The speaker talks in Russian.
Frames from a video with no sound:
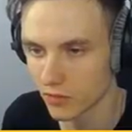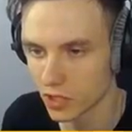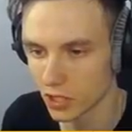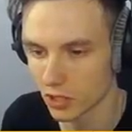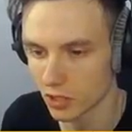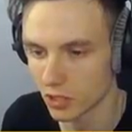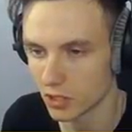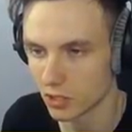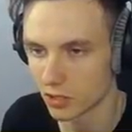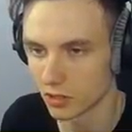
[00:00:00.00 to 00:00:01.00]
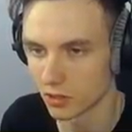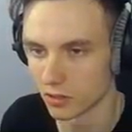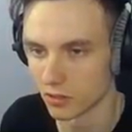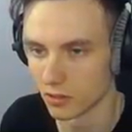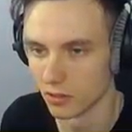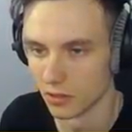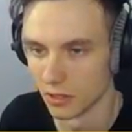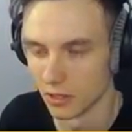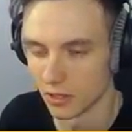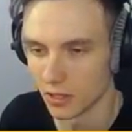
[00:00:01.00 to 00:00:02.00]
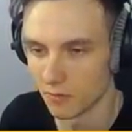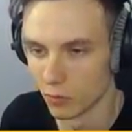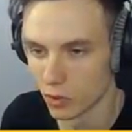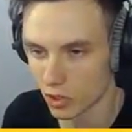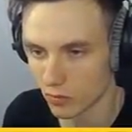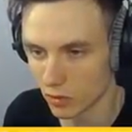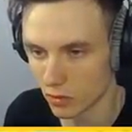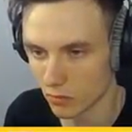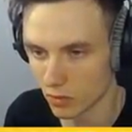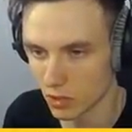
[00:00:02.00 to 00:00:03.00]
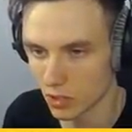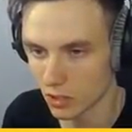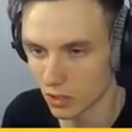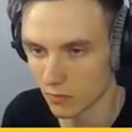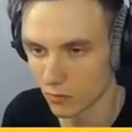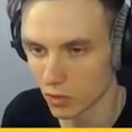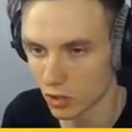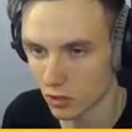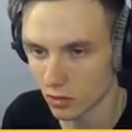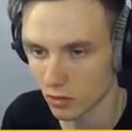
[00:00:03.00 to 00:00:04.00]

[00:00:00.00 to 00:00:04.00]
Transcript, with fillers: всяких этих э, ловушек. Вот, вот знаешь, ловушек.